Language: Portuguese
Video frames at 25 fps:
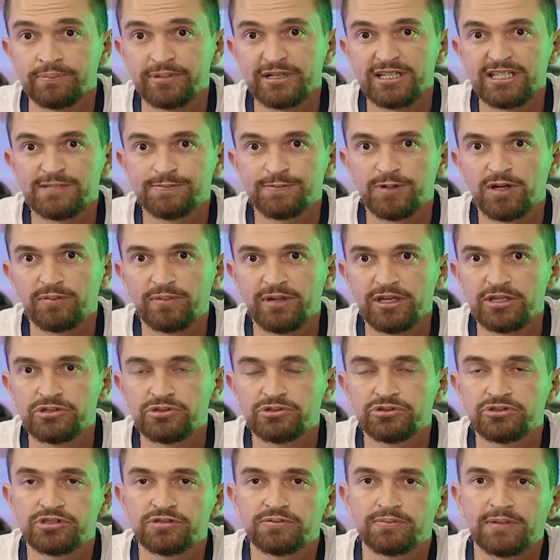
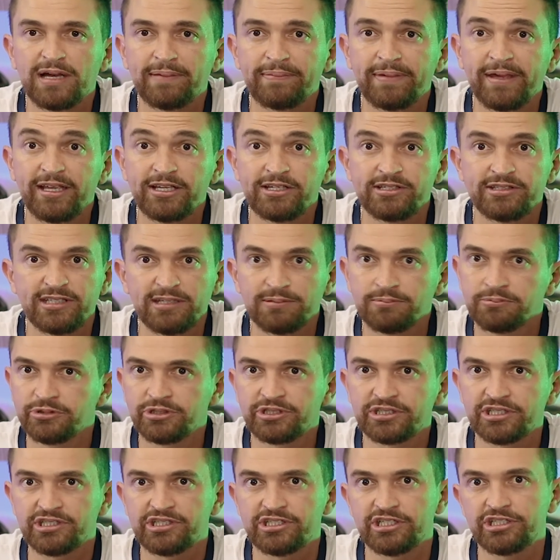Principalmente ultimamente tem
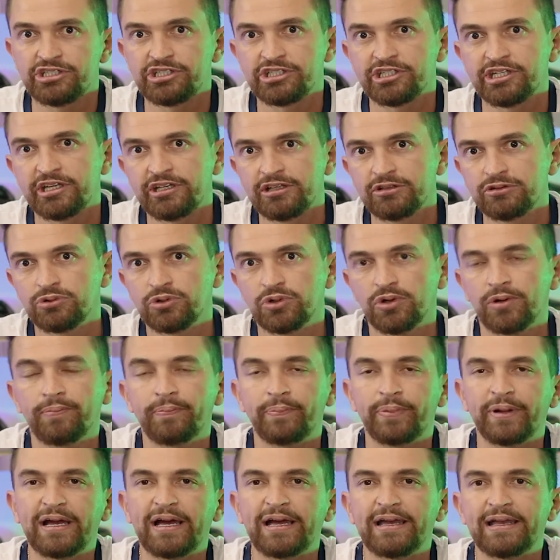muita gente querendo
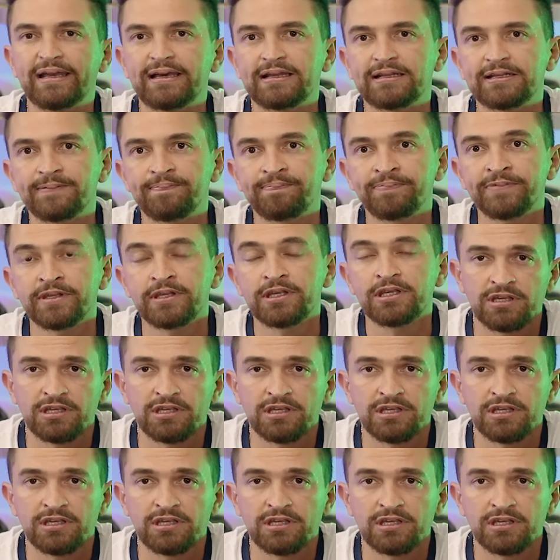comprar ela